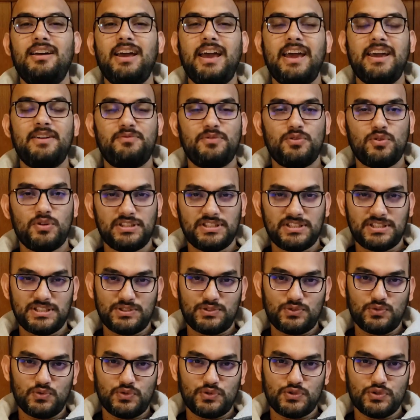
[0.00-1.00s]
দিস
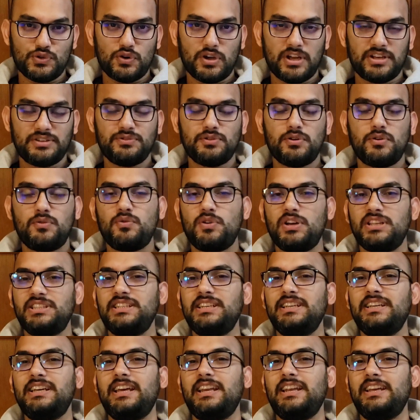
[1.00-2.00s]
ইজ টু জো অ্যান্ড ইউ আর
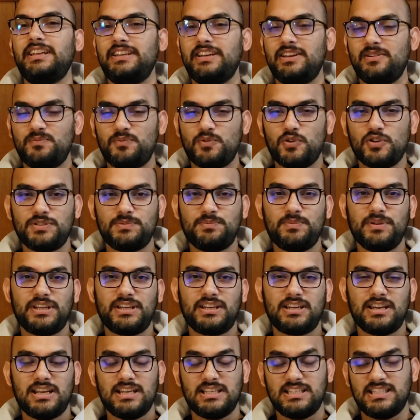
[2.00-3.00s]
ওয়াচিং Canadian
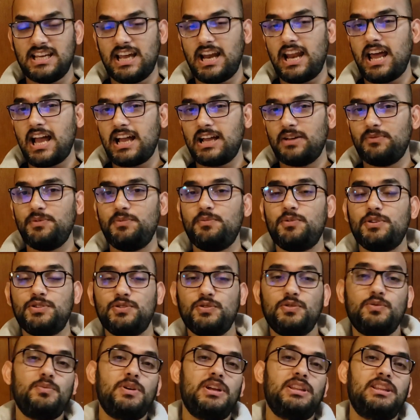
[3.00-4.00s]
প্রসপেক্ট যারা আগামী
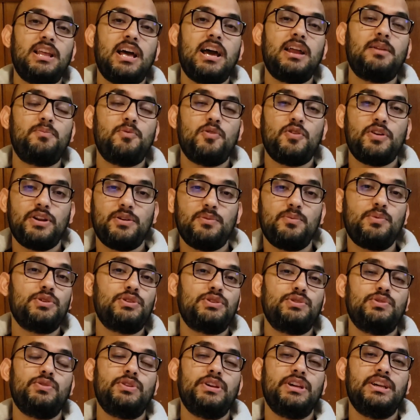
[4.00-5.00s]
বছর বা তারপরের
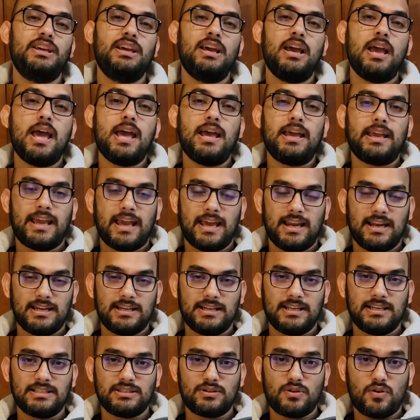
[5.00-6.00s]
বছরে
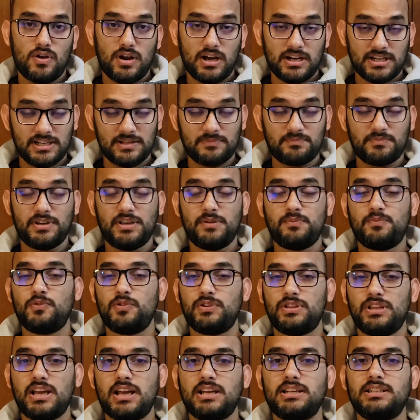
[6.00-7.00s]
কানাডায় স্কলারশিপ নিয়ে
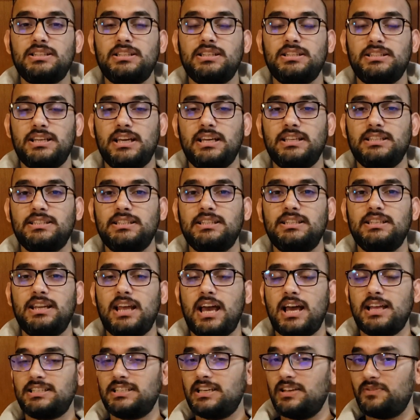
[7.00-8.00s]
পড়তে আসতে চাইছেন
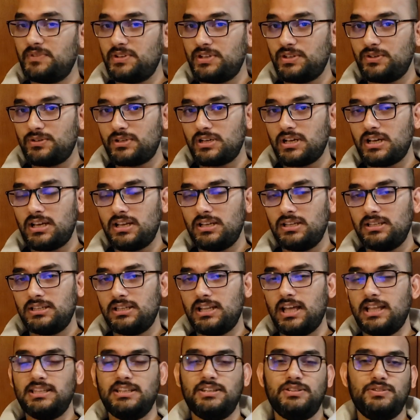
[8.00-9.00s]
আজকের ভিডিওটা
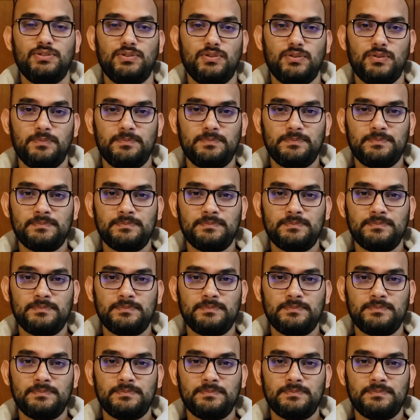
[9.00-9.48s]
তাদের জন্য